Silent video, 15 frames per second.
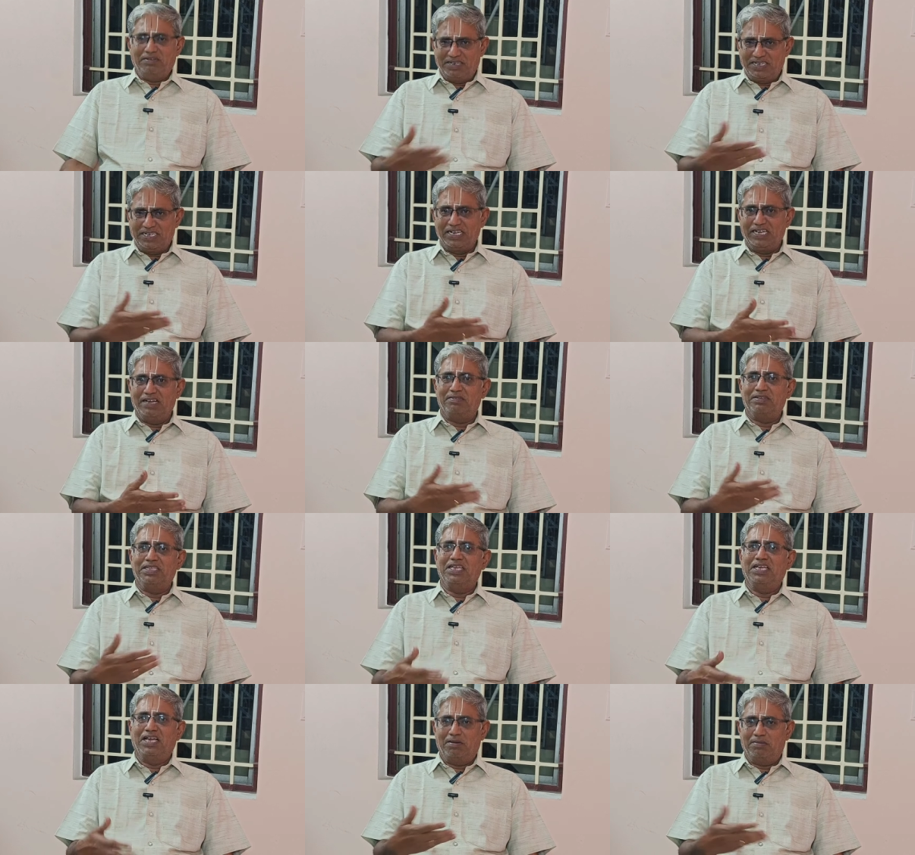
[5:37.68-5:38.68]
இவர்கிட்டயே
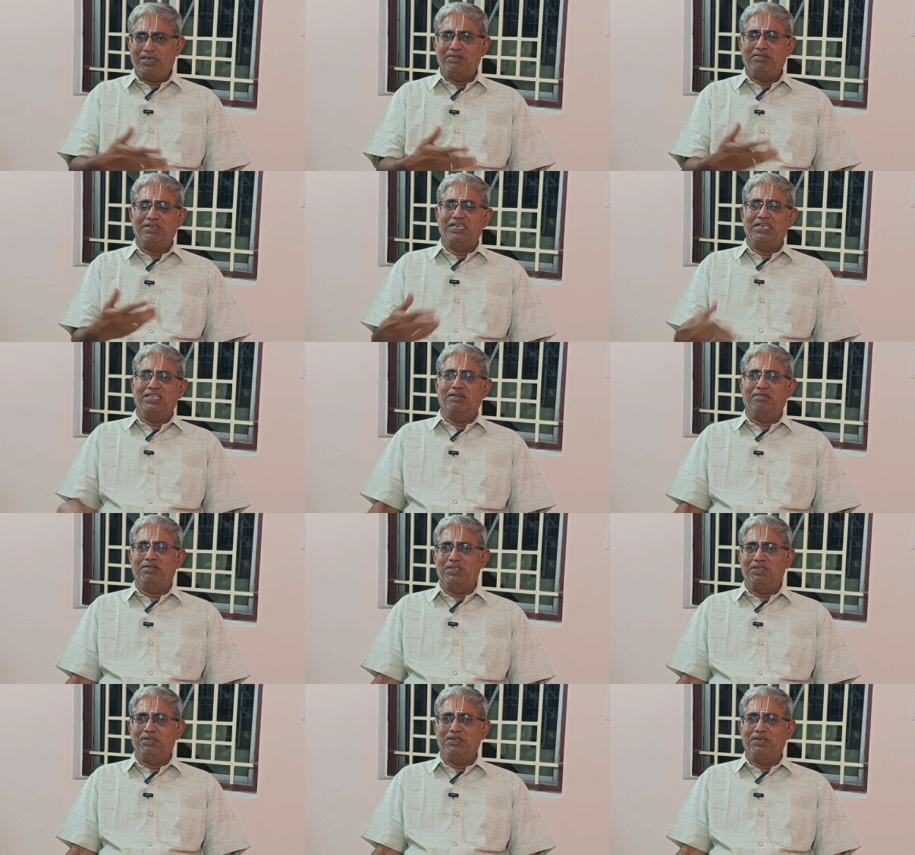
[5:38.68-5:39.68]
வந்தீங்க ஆமாம் இவர்கிட்ட தான்
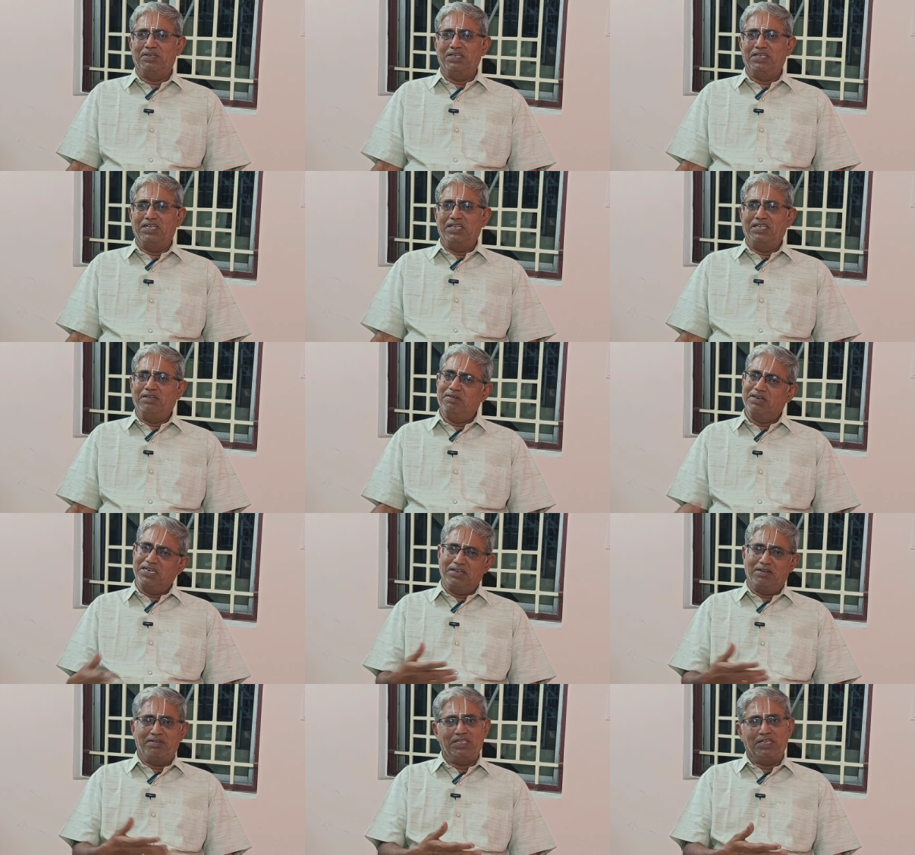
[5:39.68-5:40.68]
வந்தோம்
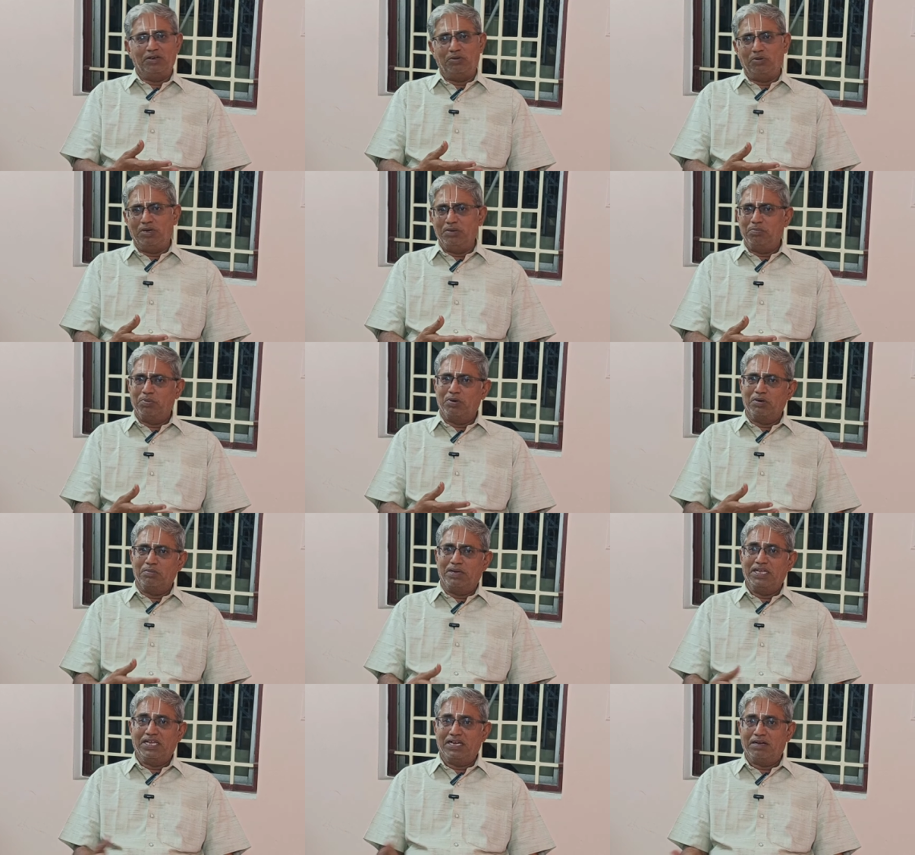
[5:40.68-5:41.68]
இவர்கிட்ட வந்தால் நோய்
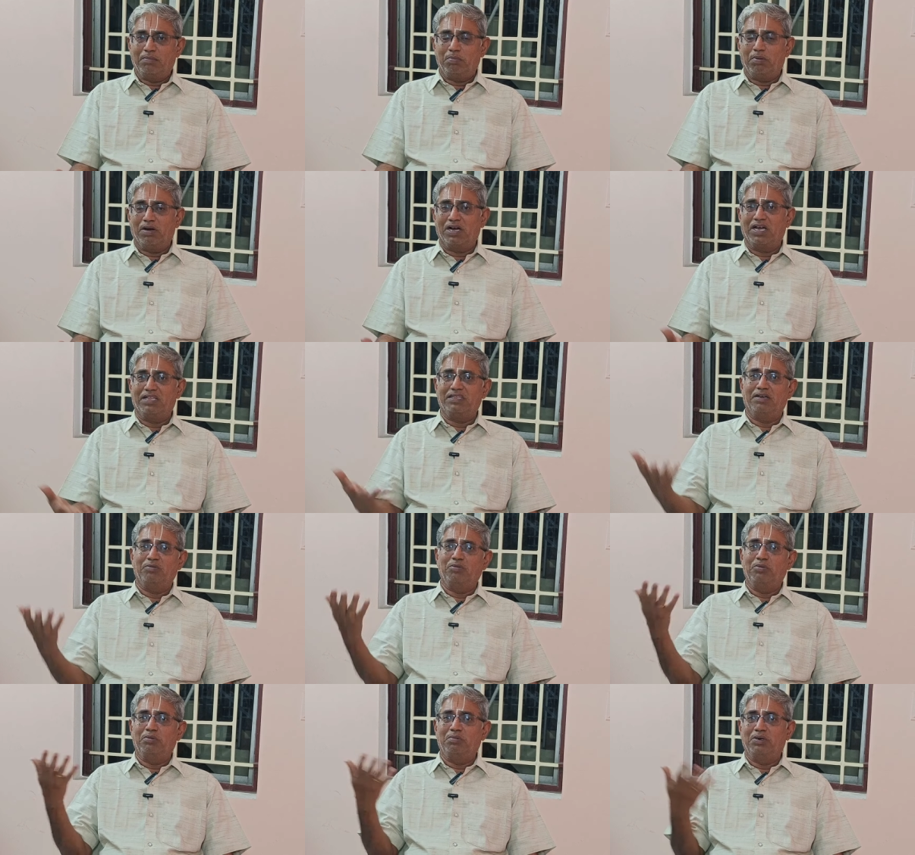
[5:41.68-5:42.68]
போகுமா ஏங்க போகாதா
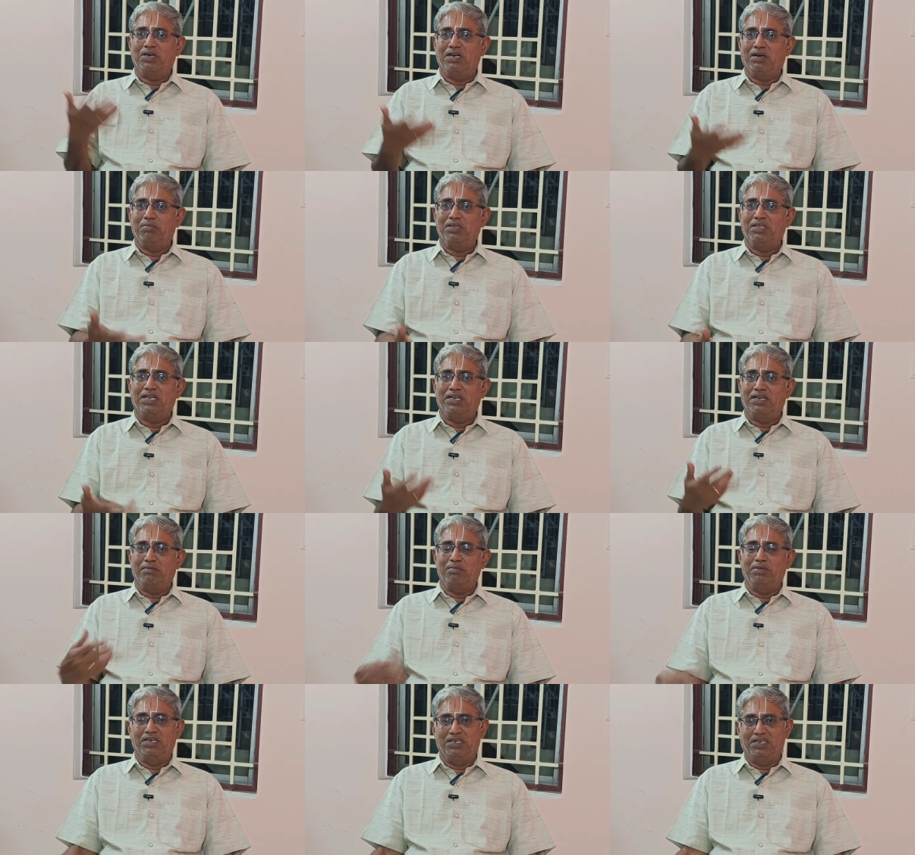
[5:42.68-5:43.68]
ஊர் முழுக்க அப்படி தானே
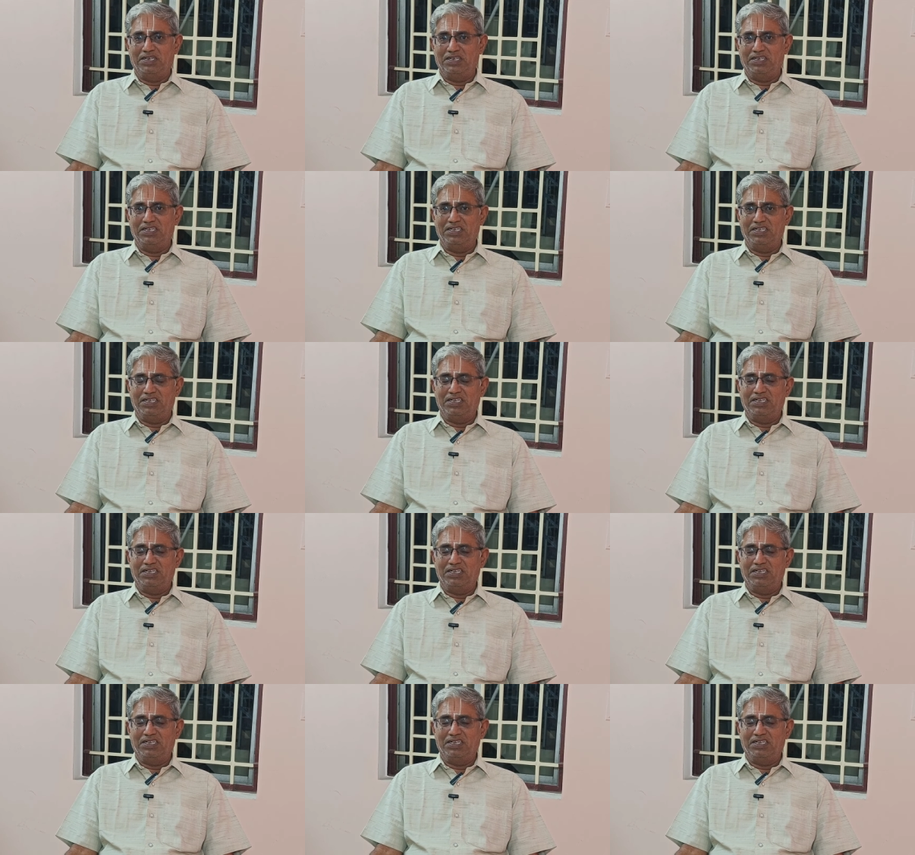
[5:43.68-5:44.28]
நம்பிக்கிட்டு இருக்கு